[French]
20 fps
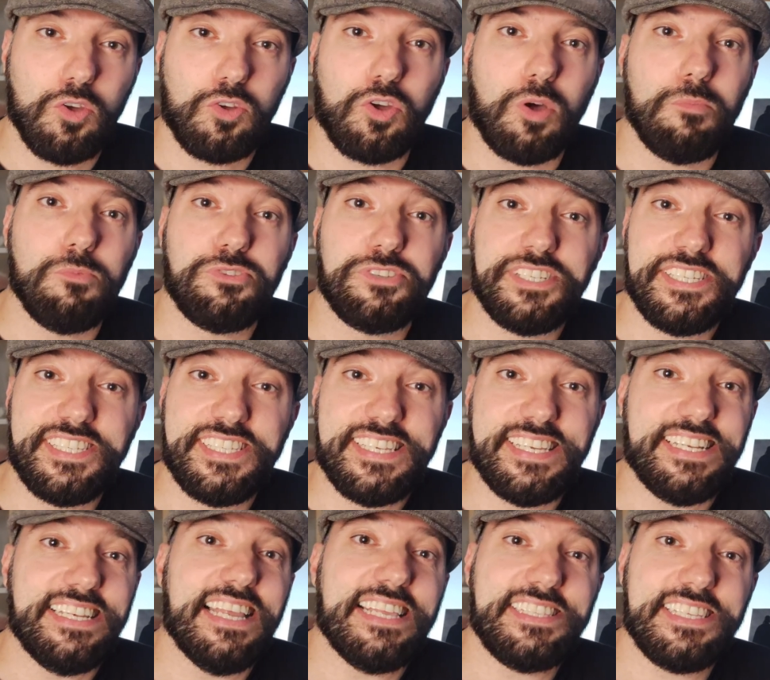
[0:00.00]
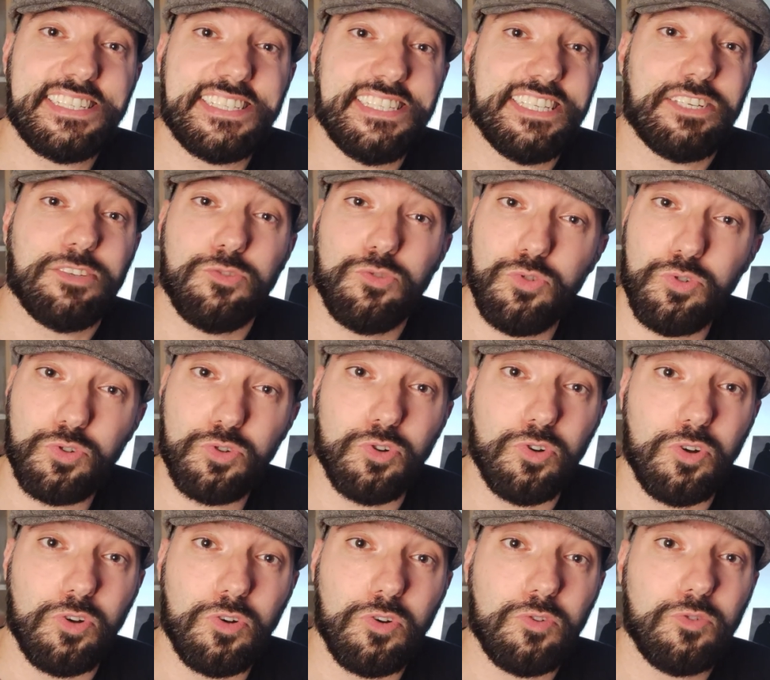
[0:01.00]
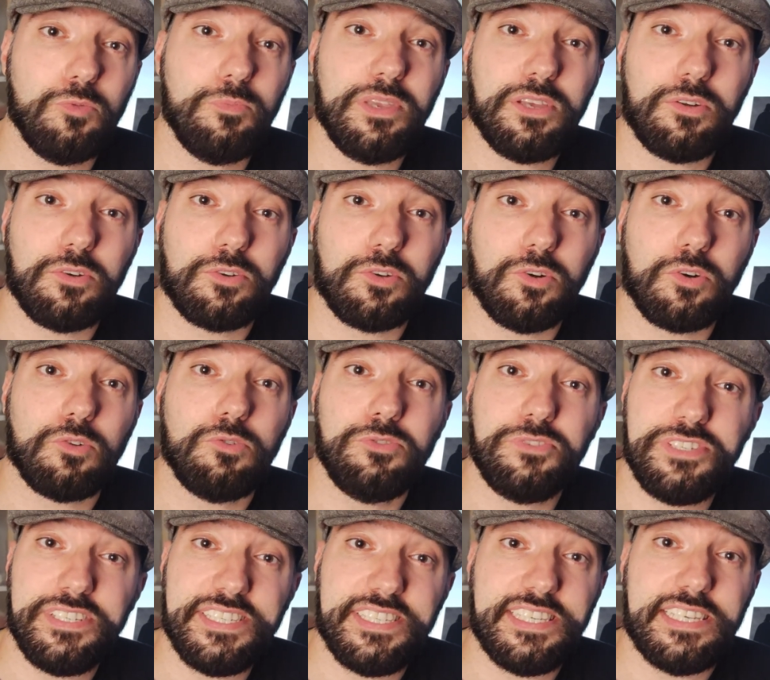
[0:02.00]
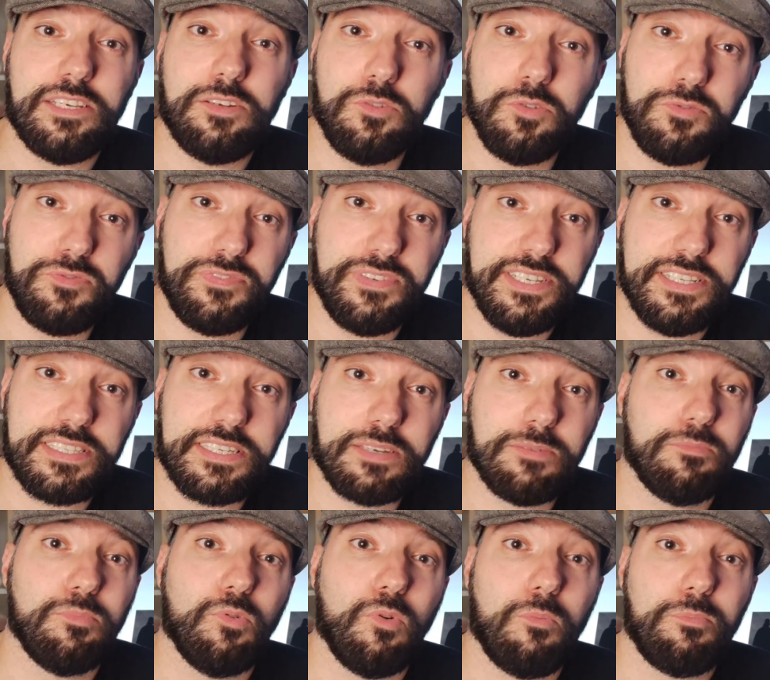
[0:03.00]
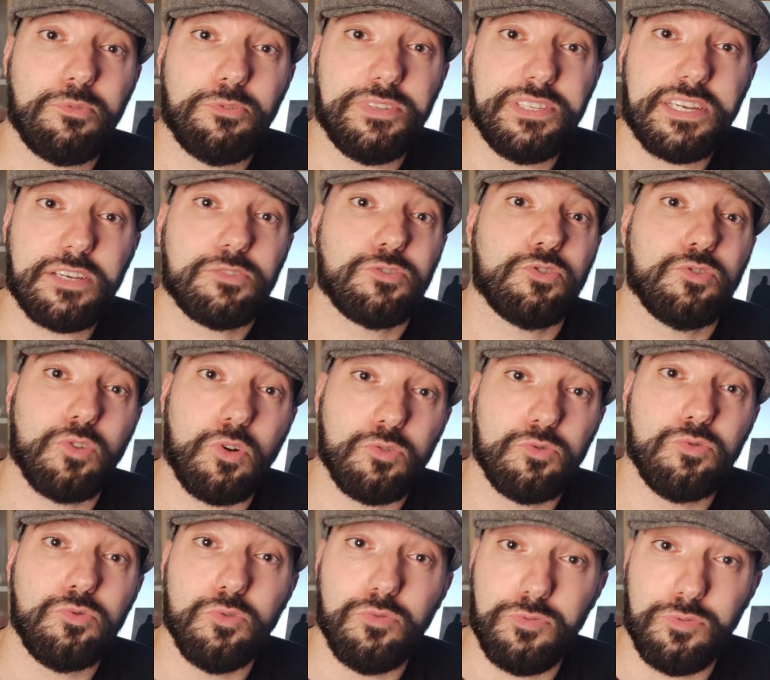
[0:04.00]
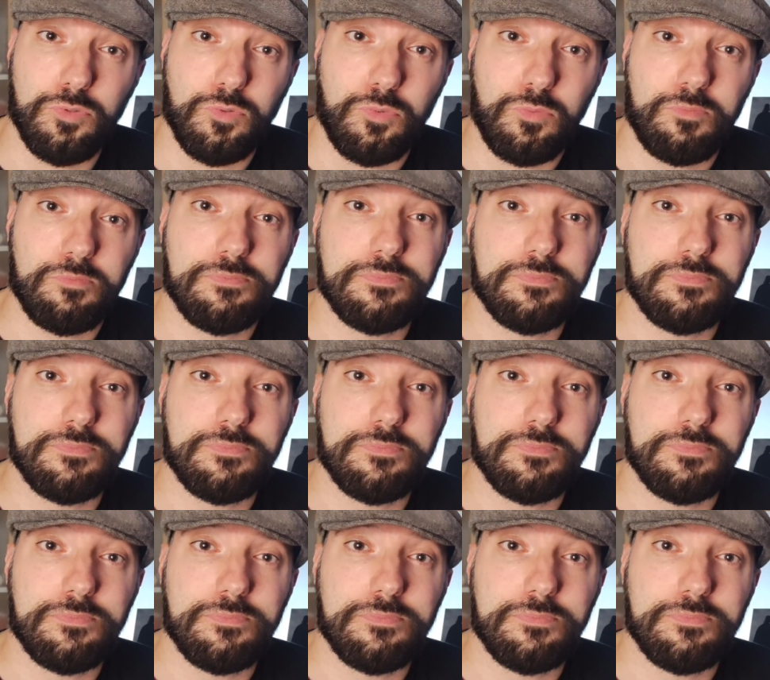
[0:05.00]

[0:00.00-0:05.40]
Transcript: comme utiliser la technique du collant ou bien encore utiliser le filtre pour obtenir ce rendu de flou.